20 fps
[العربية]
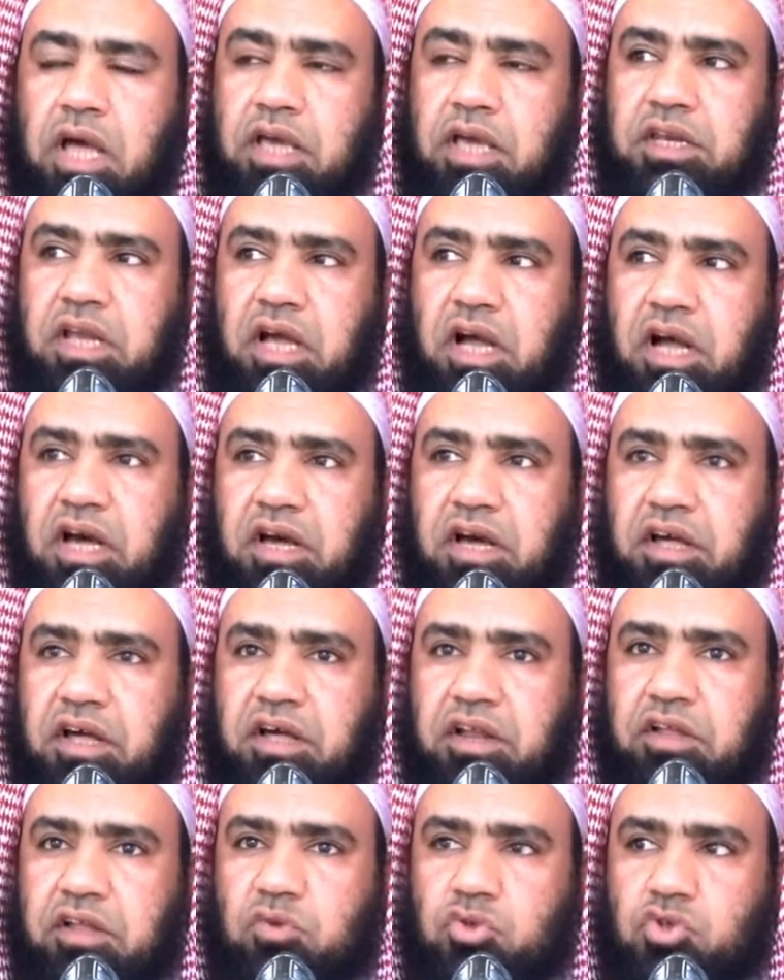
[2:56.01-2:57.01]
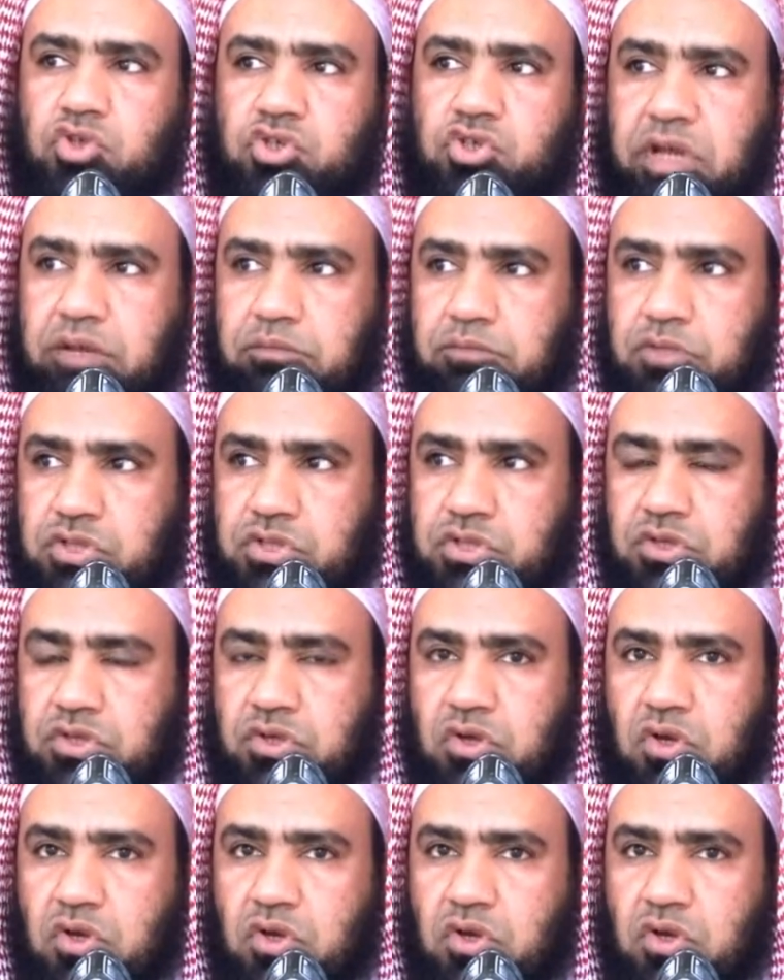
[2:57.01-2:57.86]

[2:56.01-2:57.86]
أين حرارة الشمس